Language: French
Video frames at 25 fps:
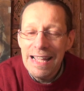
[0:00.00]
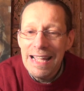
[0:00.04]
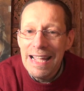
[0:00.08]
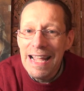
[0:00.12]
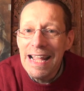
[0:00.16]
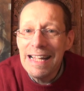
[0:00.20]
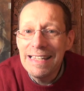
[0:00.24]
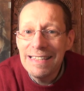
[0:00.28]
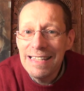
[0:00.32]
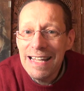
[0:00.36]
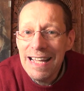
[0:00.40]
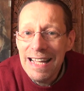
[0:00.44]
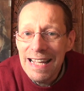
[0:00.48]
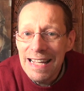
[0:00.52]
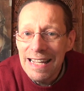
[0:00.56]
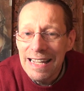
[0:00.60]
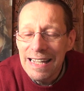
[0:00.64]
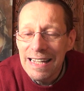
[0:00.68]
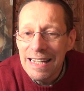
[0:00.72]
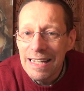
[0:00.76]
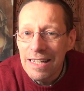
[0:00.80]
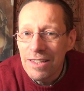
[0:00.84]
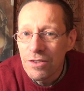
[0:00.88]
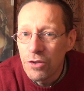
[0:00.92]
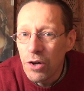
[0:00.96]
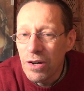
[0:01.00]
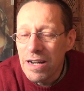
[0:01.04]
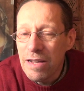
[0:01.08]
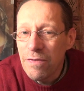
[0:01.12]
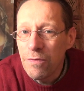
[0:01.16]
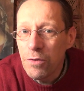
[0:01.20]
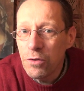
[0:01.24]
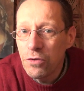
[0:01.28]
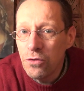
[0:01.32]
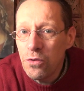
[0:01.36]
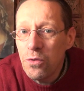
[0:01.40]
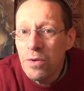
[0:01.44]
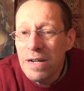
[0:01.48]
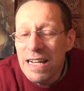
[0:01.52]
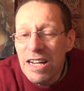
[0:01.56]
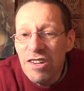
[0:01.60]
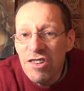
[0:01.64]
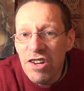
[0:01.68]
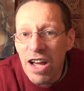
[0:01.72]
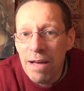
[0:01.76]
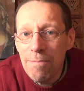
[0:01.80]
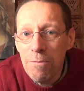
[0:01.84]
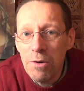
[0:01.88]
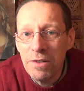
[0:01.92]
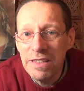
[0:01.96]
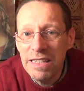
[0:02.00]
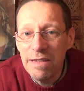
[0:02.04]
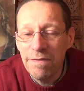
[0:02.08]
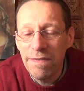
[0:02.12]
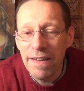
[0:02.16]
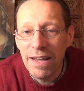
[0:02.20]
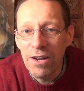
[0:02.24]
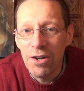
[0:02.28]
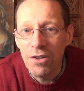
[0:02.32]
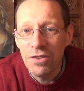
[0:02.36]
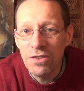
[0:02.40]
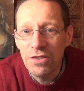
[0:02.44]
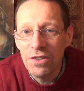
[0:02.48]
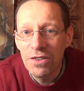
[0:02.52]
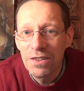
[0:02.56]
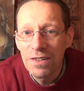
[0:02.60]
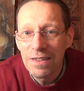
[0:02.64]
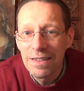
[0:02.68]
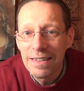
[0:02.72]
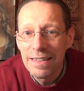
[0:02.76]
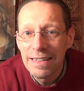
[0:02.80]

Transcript: était dans les photos légèrement différente.